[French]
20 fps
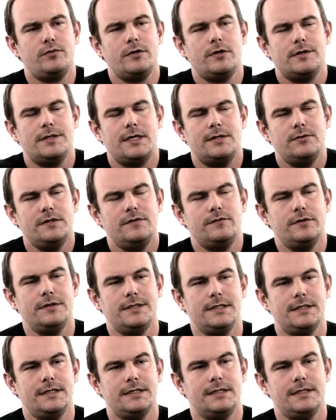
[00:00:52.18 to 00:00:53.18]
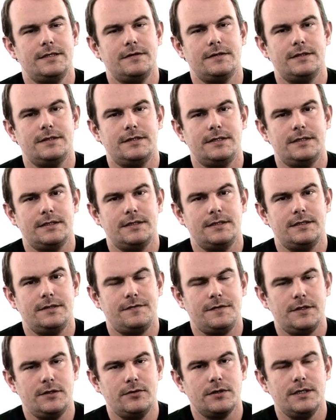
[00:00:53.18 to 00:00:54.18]
Depuis Conan, au niveau des,
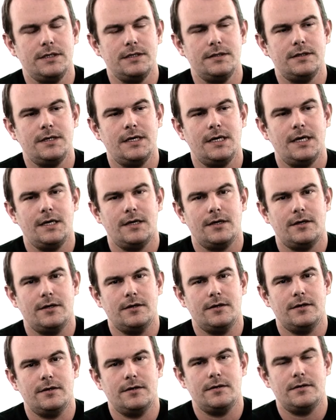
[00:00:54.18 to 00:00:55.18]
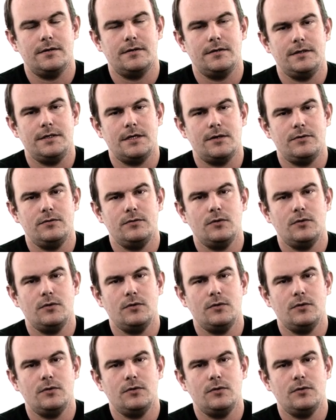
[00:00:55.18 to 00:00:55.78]
figurines, il y a